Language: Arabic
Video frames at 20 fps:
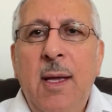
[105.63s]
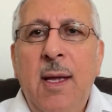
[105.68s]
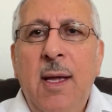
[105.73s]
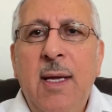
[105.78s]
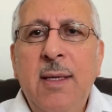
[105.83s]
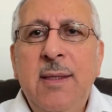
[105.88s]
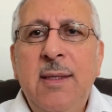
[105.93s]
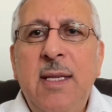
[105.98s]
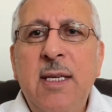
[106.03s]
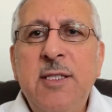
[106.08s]

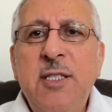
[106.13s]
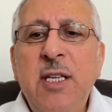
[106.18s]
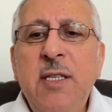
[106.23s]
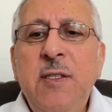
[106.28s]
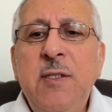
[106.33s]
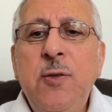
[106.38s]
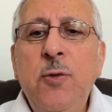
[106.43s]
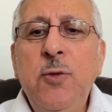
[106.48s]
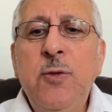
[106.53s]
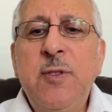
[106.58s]

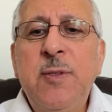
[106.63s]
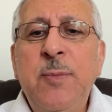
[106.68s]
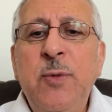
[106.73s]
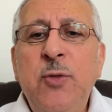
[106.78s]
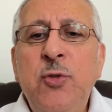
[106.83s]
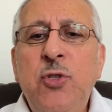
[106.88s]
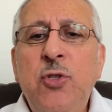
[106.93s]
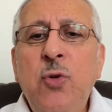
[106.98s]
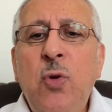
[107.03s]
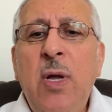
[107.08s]
التجسس
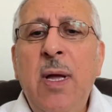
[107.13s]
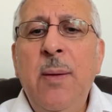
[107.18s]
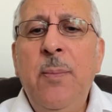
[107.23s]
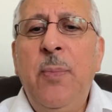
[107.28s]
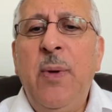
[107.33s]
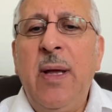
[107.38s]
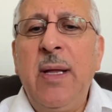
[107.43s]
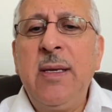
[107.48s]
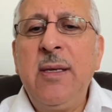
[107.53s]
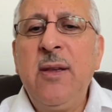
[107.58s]
من
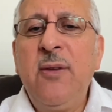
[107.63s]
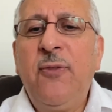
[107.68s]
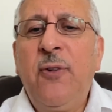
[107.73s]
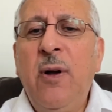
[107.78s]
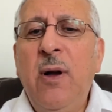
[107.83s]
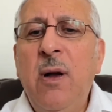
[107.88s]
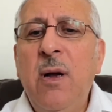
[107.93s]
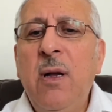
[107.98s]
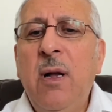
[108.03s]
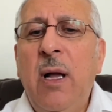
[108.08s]
شعب
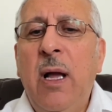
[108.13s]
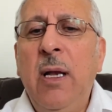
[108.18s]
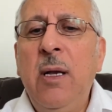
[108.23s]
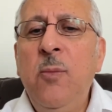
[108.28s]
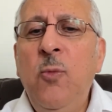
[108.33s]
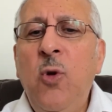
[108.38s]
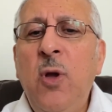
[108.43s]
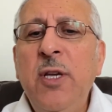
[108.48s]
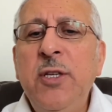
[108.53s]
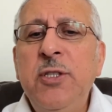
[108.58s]
النفاق
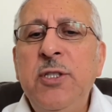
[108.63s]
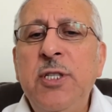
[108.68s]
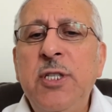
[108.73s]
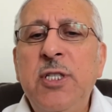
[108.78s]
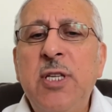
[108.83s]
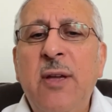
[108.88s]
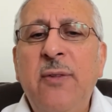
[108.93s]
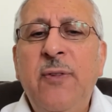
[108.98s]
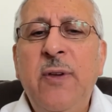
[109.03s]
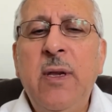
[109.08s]

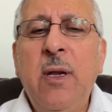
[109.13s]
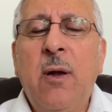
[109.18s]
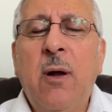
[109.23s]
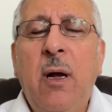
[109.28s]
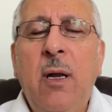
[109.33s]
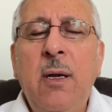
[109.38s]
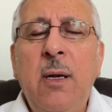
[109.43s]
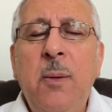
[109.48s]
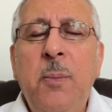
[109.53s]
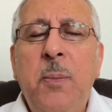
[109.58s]
المعششه في
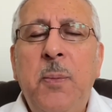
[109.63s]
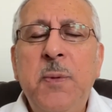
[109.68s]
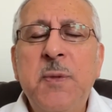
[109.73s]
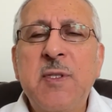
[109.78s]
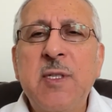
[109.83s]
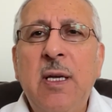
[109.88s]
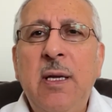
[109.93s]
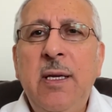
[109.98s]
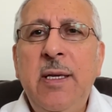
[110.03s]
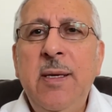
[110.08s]
قلب
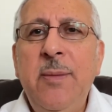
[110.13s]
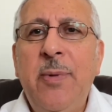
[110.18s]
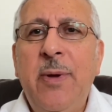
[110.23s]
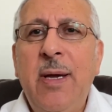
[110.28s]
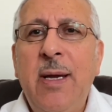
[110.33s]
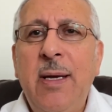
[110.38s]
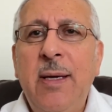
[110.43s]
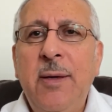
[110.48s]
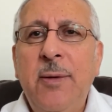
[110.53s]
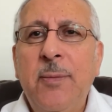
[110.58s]

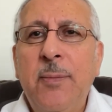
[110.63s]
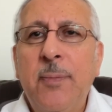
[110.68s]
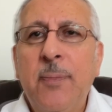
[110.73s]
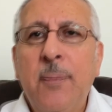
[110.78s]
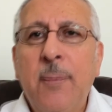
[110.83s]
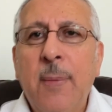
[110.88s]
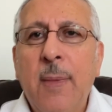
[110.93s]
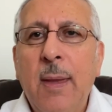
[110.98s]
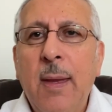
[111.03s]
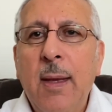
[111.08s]
صاحبها
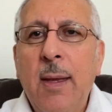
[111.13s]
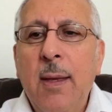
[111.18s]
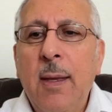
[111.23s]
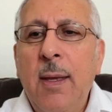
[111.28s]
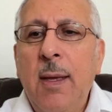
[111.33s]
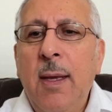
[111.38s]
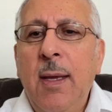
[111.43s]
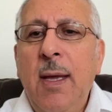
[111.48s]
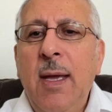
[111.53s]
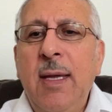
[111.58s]

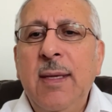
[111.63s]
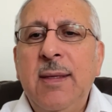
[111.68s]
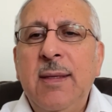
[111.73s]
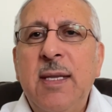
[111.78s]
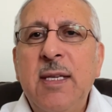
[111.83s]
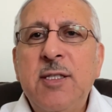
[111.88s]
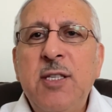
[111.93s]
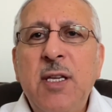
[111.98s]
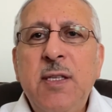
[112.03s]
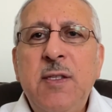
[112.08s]

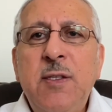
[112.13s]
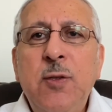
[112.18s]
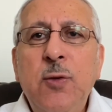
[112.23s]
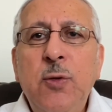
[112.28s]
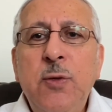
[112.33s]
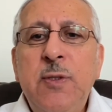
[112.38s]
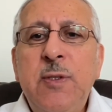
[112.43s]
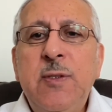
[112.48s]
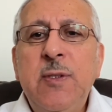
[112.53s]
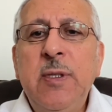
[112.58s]

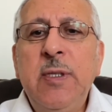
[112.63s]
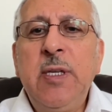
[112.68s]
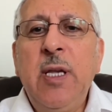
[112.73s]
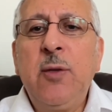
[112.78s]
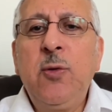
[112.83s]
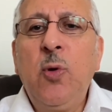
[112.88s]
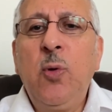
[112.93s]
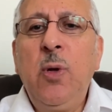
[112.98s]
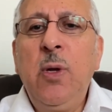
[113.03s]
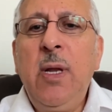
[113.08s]
التجسس
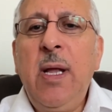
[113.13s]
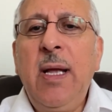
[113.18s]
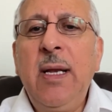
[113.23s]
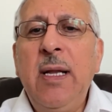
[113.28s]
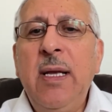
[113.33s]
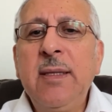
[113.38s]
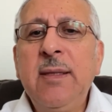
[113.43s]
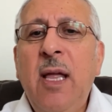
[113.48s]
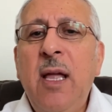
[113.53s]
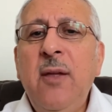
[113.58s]
يدل
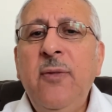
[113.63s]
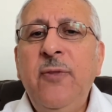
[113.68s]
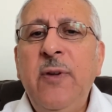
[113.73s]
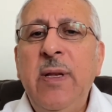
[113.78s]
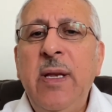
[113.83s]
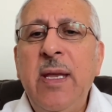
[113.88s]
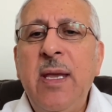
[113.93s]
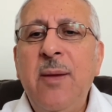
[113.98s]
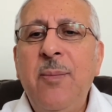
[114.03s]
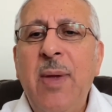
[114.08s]
على ضعف
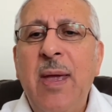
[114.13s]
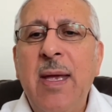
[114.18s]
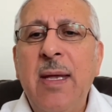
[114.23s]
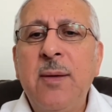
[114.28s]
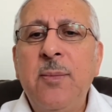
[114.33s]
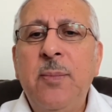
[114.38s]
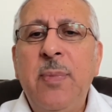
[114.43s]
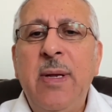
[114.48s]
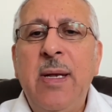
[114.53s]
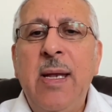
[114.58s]

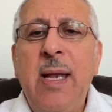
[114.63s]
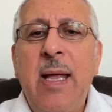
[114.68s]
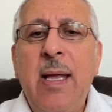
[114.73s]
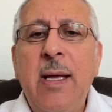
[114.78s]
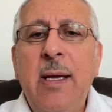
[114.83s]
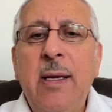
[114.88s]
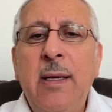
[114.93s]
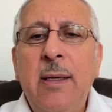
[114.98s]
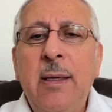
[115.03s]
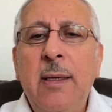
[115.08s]
الايمان
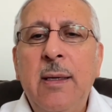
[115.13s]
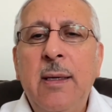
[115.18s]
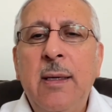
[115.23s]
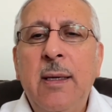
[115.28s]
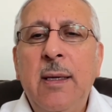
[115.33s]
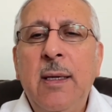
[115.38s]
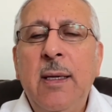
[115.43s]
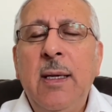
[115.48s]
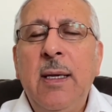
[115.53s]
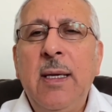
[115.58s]
بالله
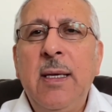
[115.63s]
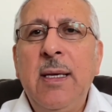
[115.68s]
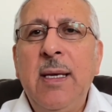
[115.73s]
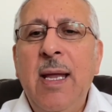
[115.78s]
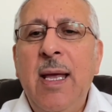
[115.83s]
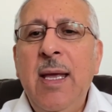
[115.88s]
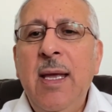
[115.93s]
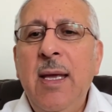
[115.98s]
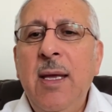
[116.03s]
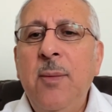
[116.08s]

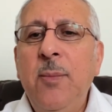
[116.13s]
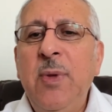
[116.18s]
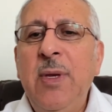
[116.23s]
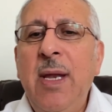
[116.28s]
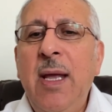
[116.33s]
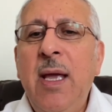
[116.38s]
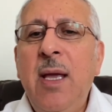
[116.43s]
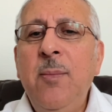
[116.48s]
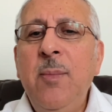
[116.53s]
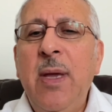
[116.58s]
انها
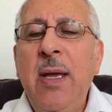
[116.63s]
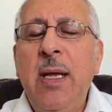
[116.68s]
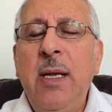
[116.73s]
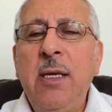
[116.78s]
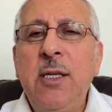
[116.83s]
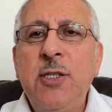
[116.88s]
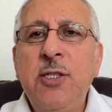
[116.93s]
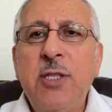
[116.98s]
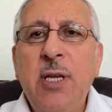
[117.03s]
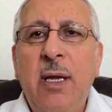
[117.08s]
من اعمال
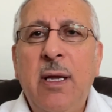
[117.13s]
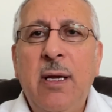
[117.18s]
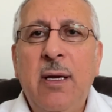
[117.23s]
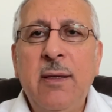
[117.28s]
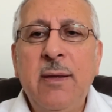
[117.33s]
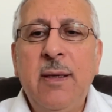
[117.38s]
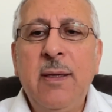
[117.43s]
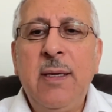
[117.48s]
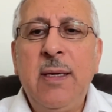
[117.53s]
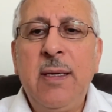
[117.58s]

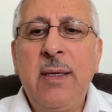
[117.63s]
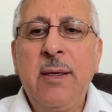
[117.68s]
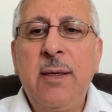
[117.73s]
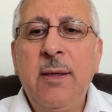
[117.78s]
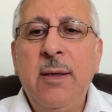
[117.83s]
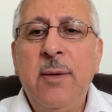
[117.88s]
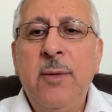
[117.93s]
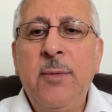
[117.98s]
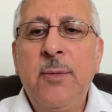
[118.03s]
الشياطين